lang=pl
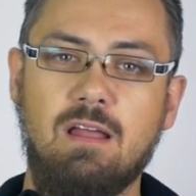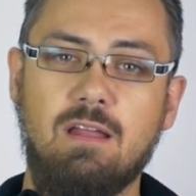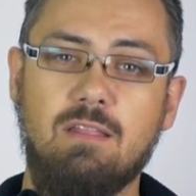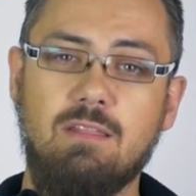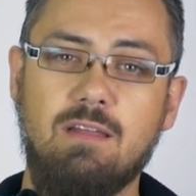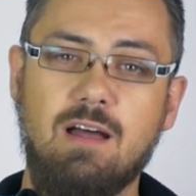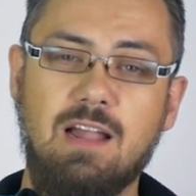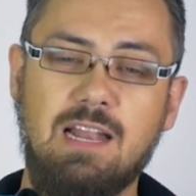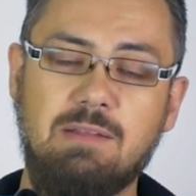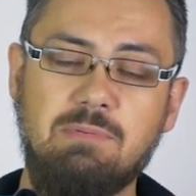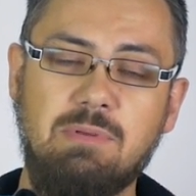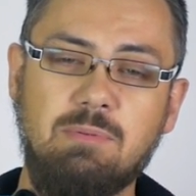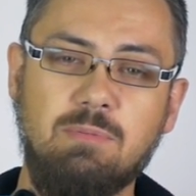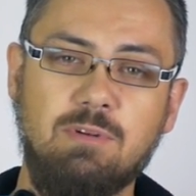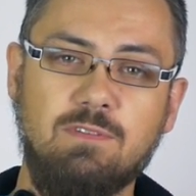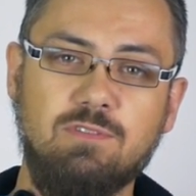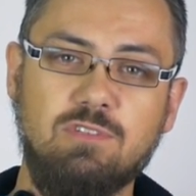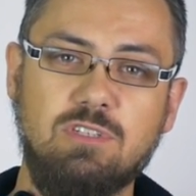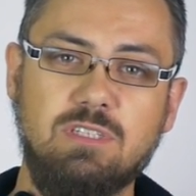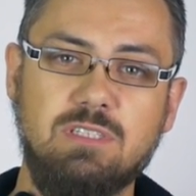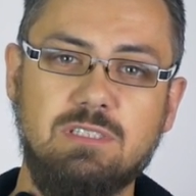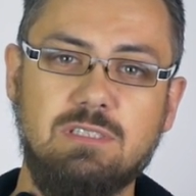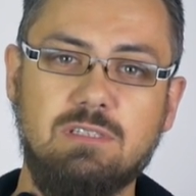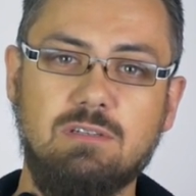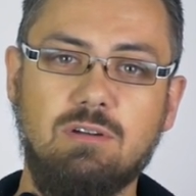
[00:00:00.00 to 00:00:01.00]
No ale mimo
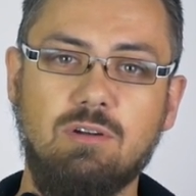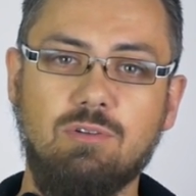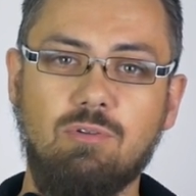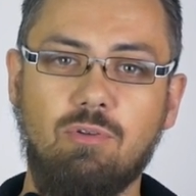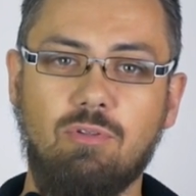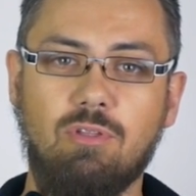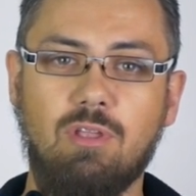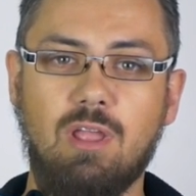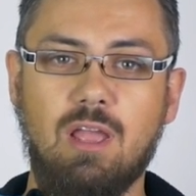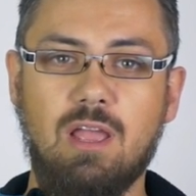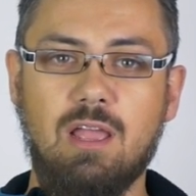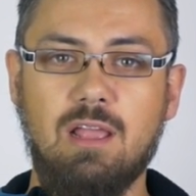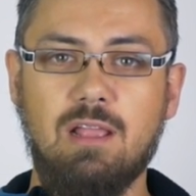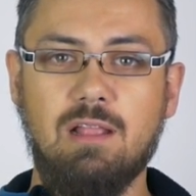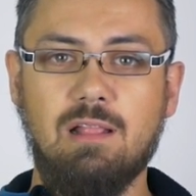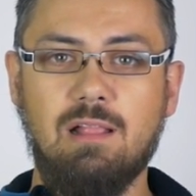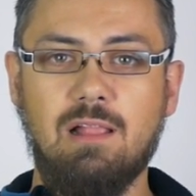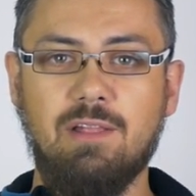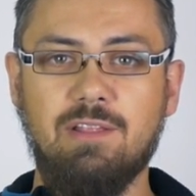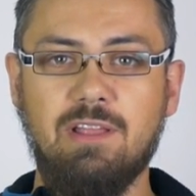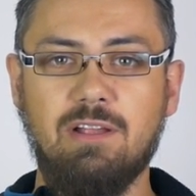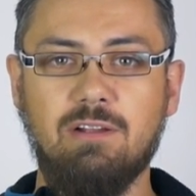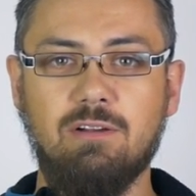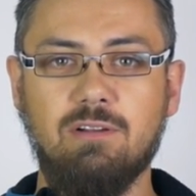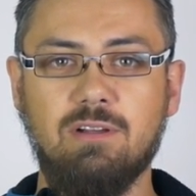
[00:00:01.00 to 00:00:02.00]
wszystko tutaj
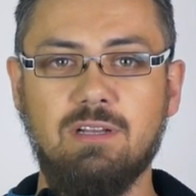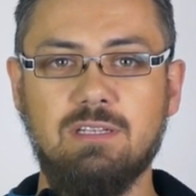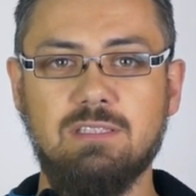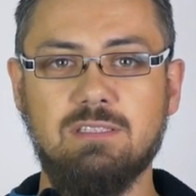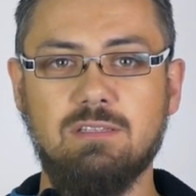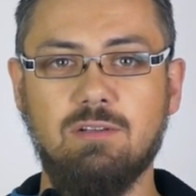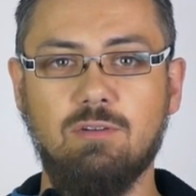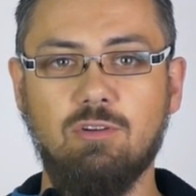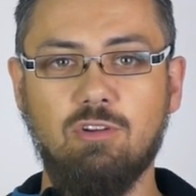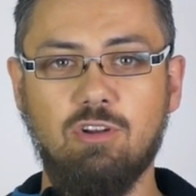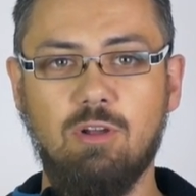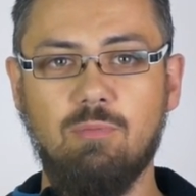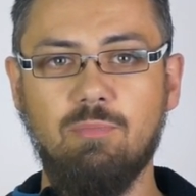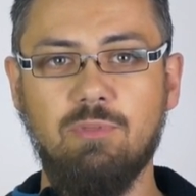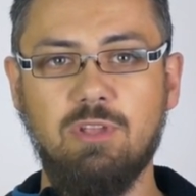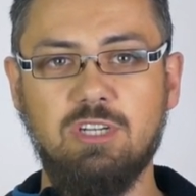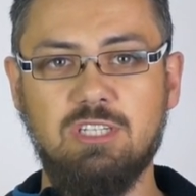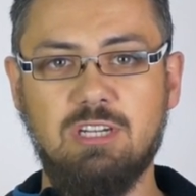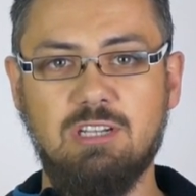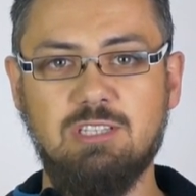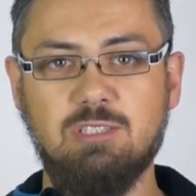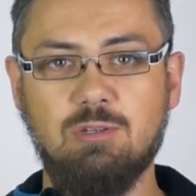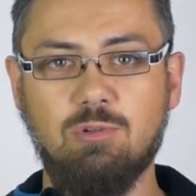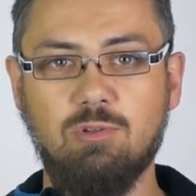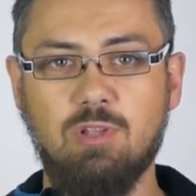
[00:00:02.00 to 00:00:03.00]
dla niego jest ogromny
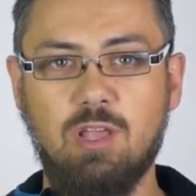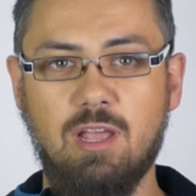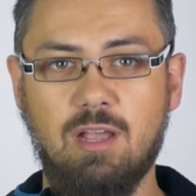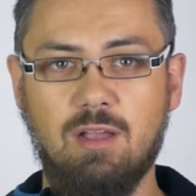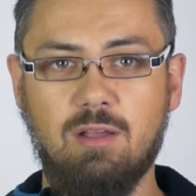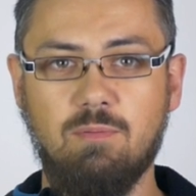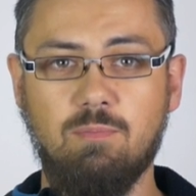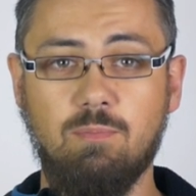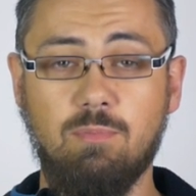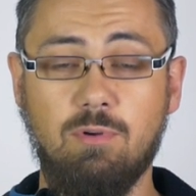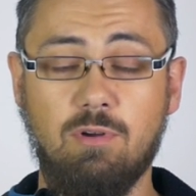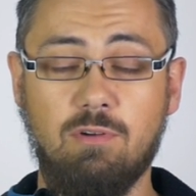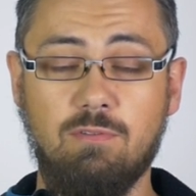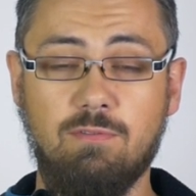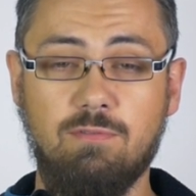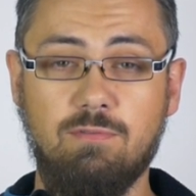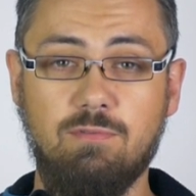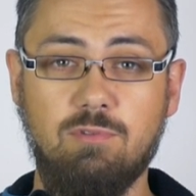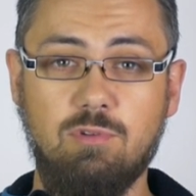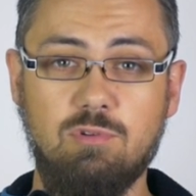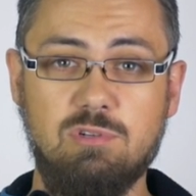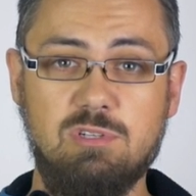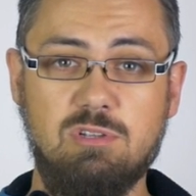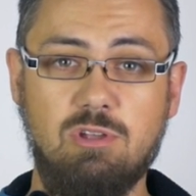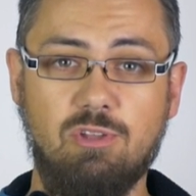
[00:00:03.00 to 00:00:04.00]
szacunek, bo
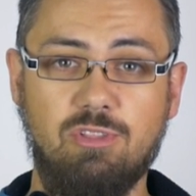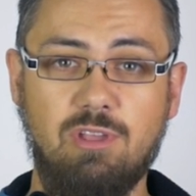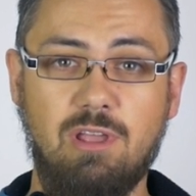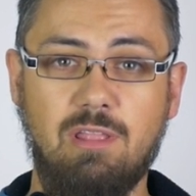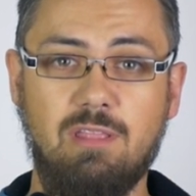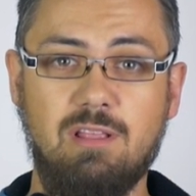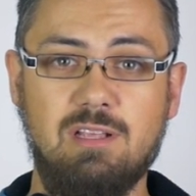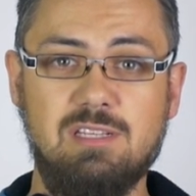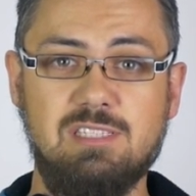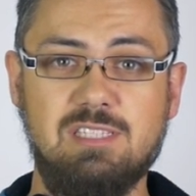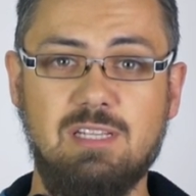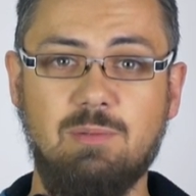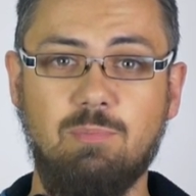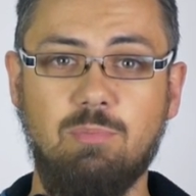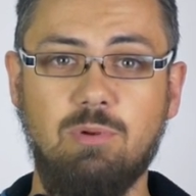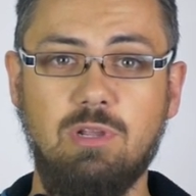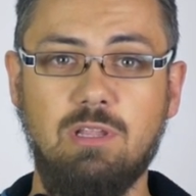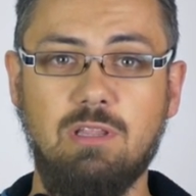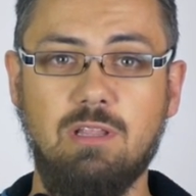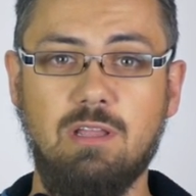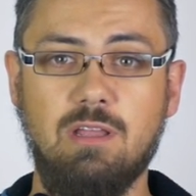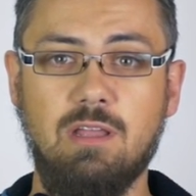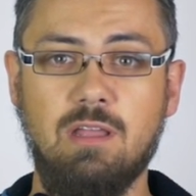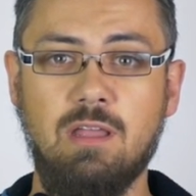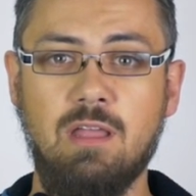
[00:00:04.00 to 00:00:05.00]
wniósł do tej
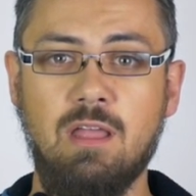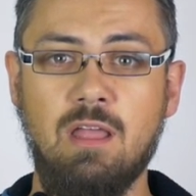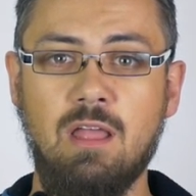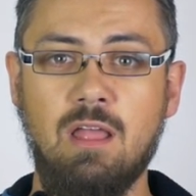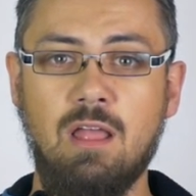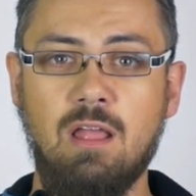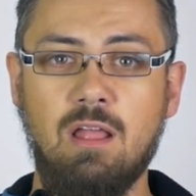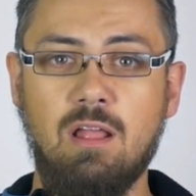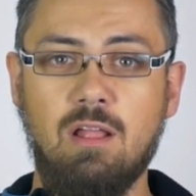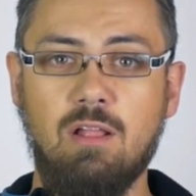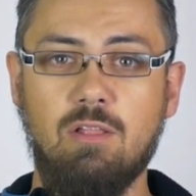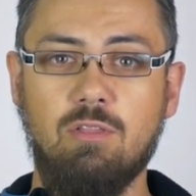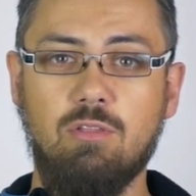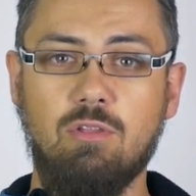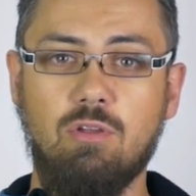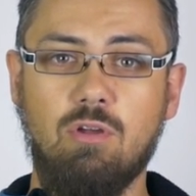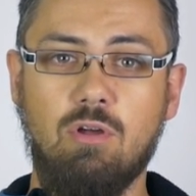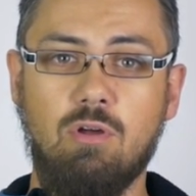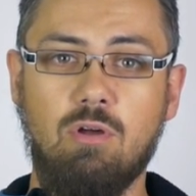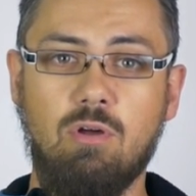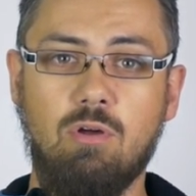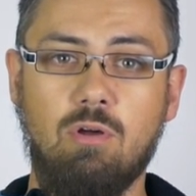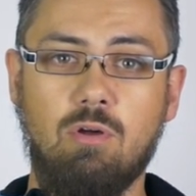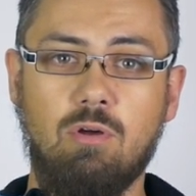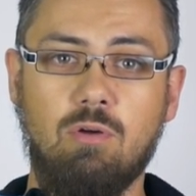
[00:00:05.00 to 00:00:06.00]
dyscypliny
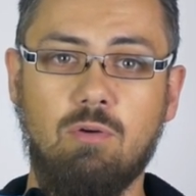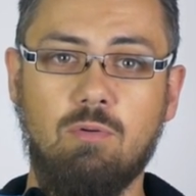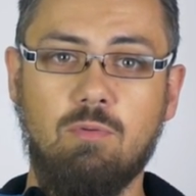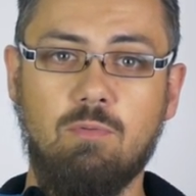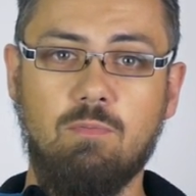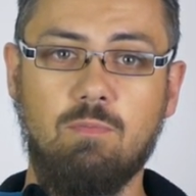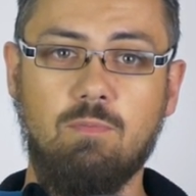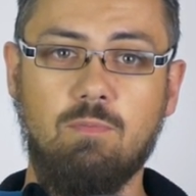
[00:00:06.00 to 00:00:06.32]
no,